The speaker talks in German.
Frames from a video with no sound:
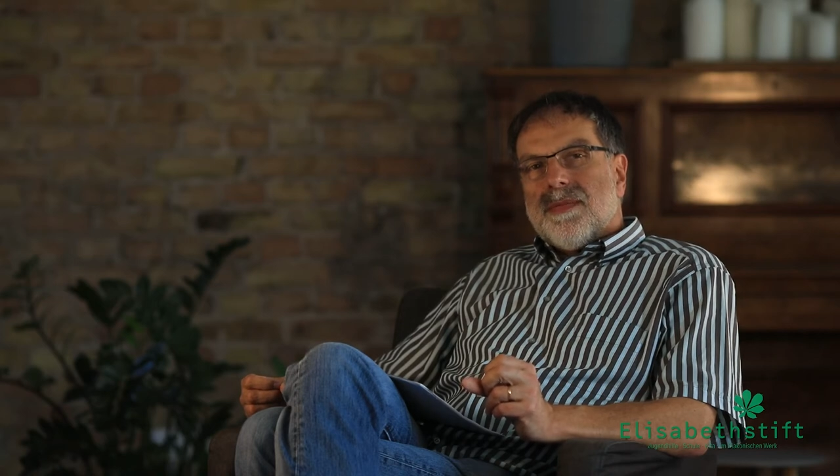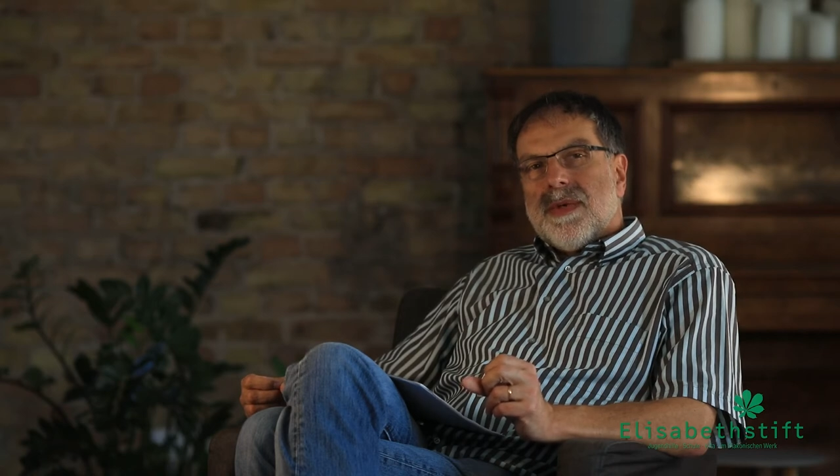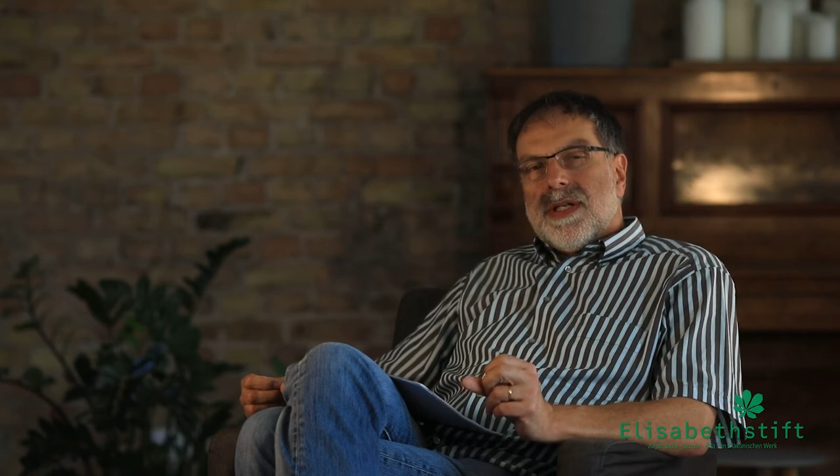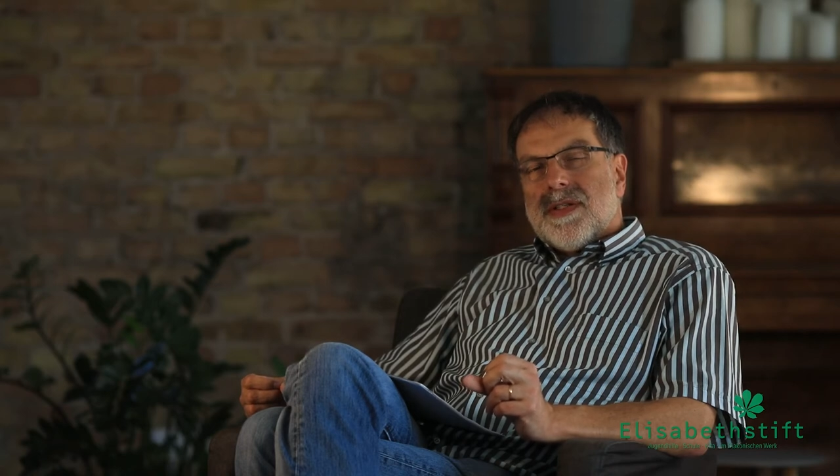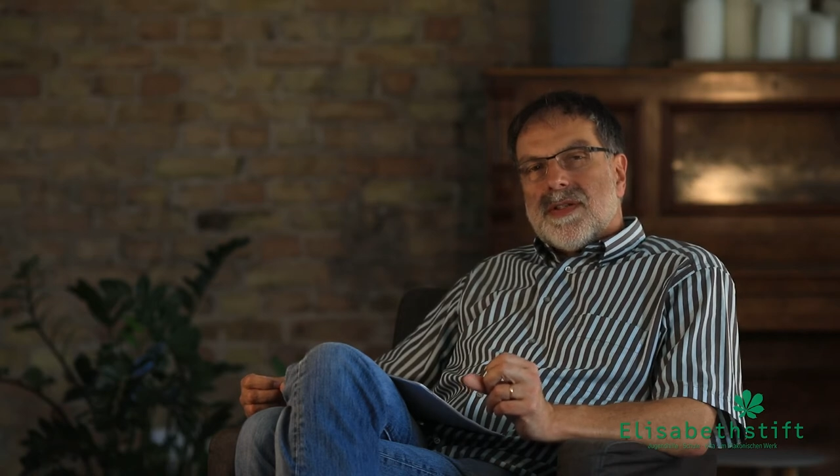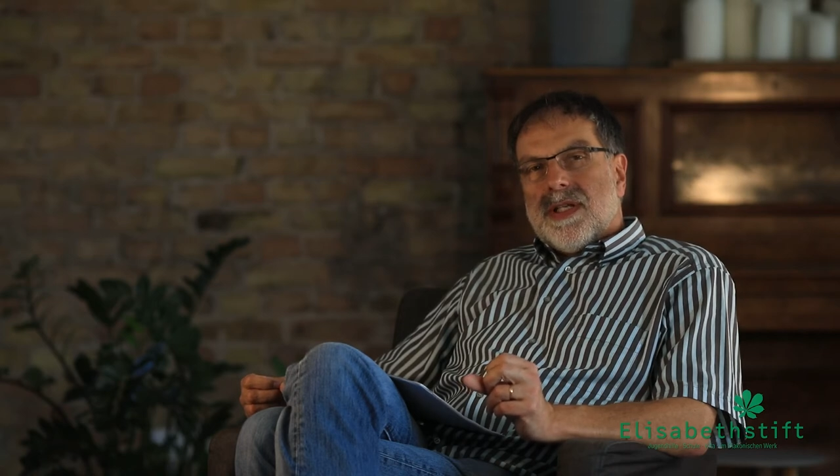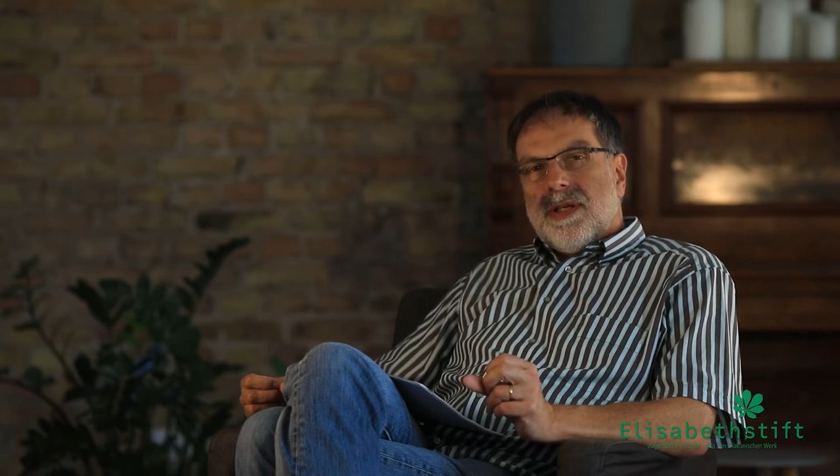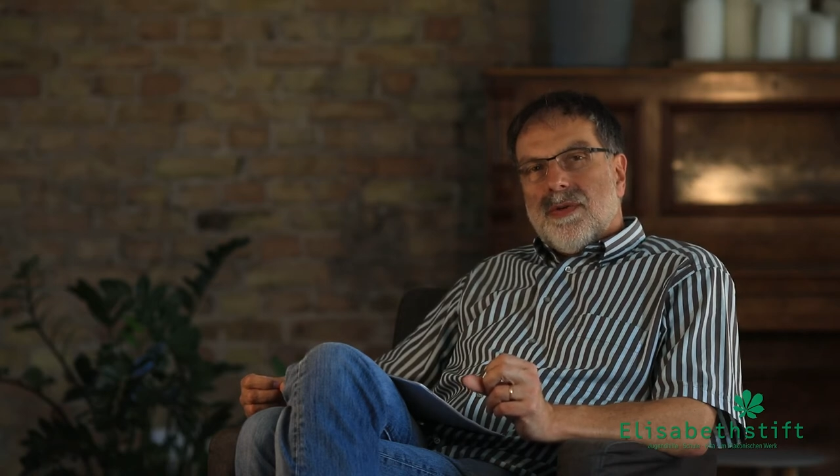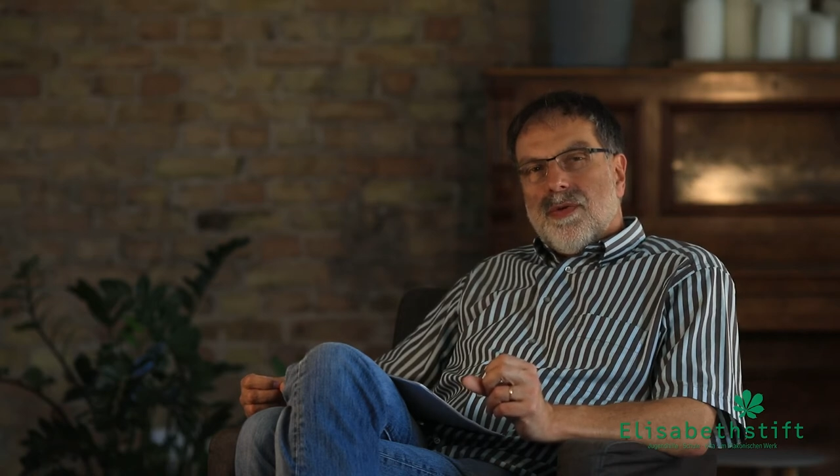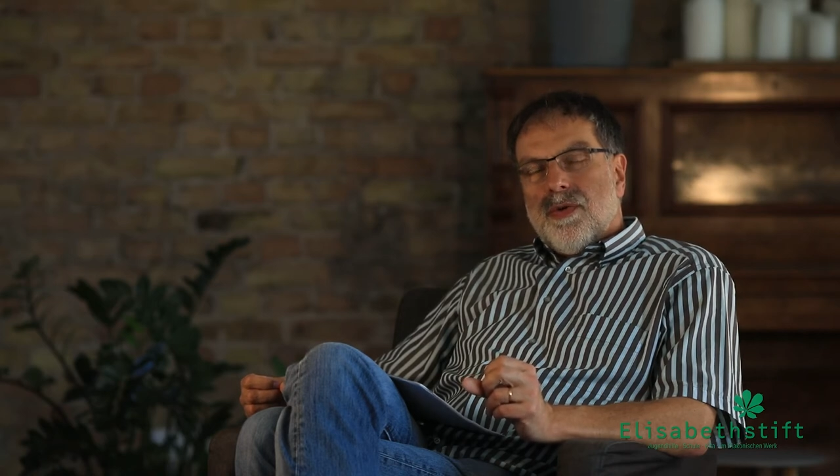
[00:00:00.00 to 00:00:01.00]
meines
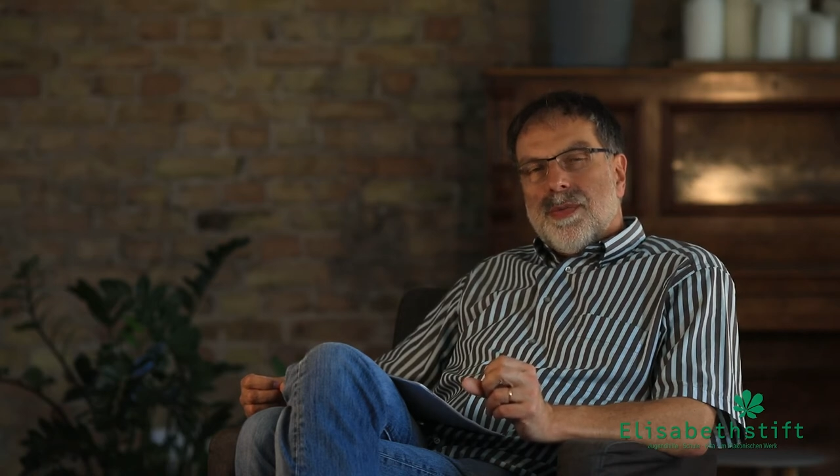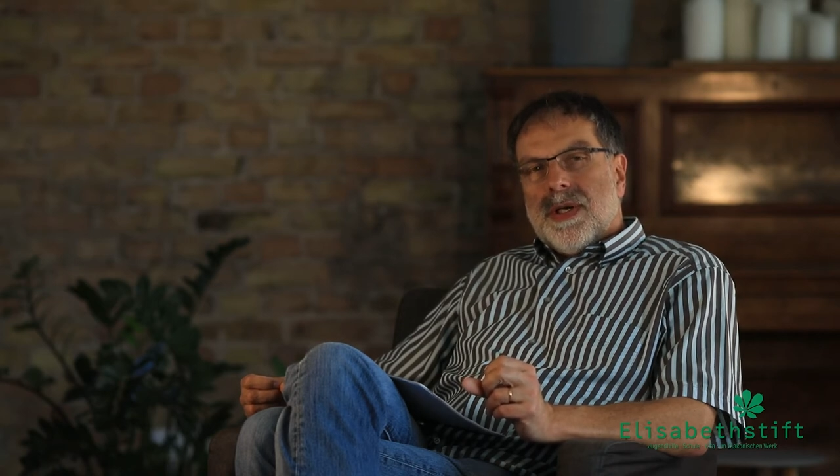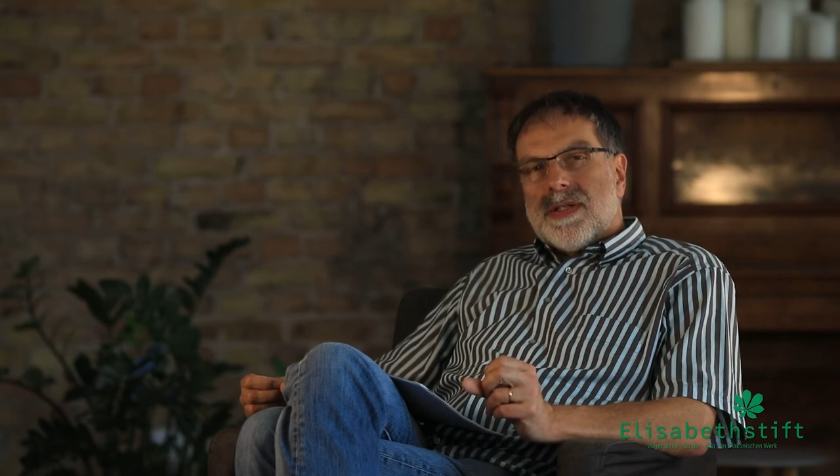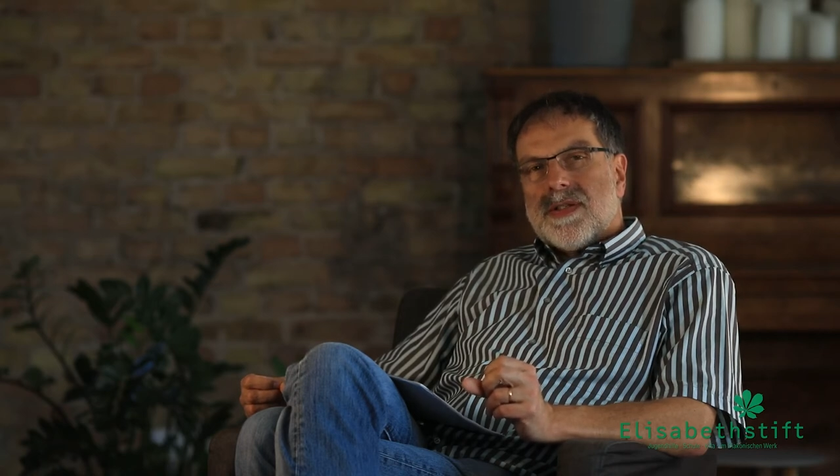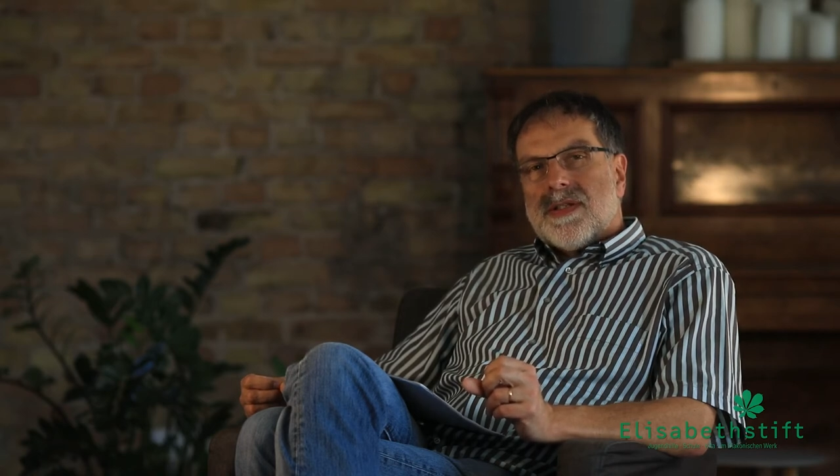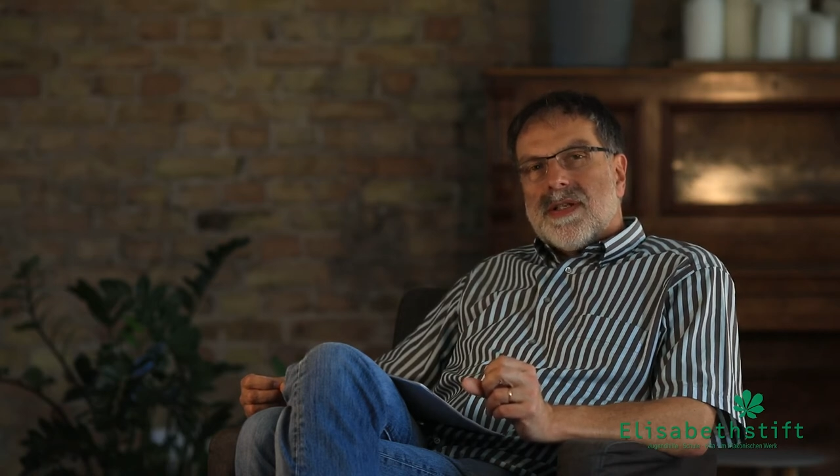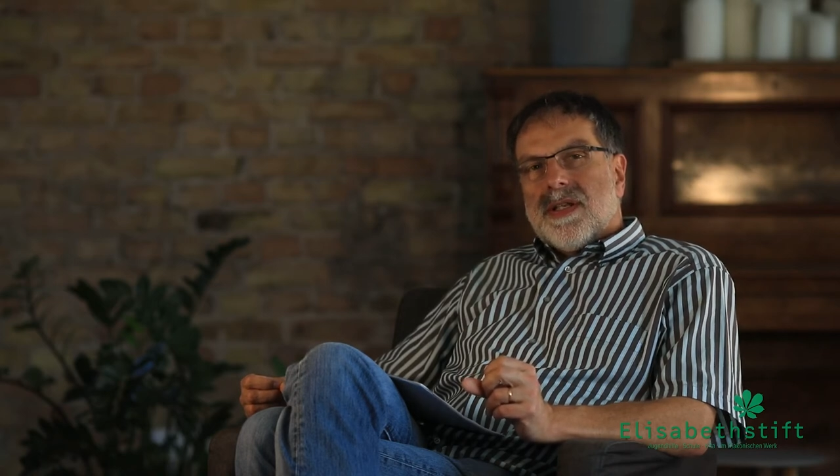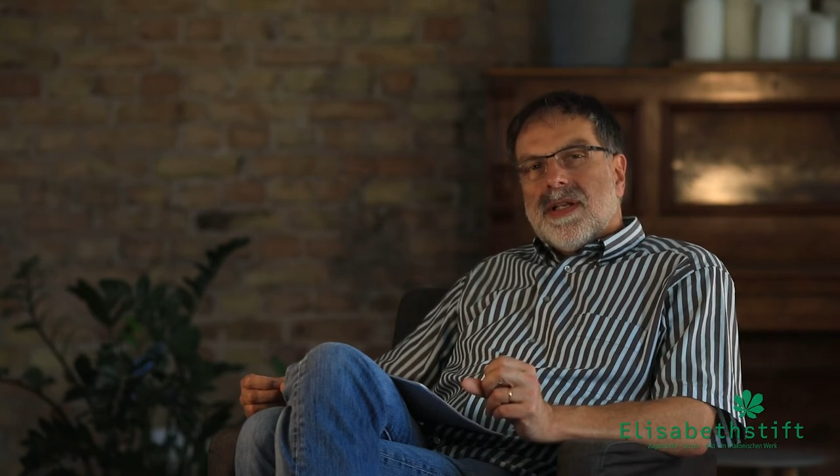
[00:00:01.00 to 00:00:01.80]
Gegenübers,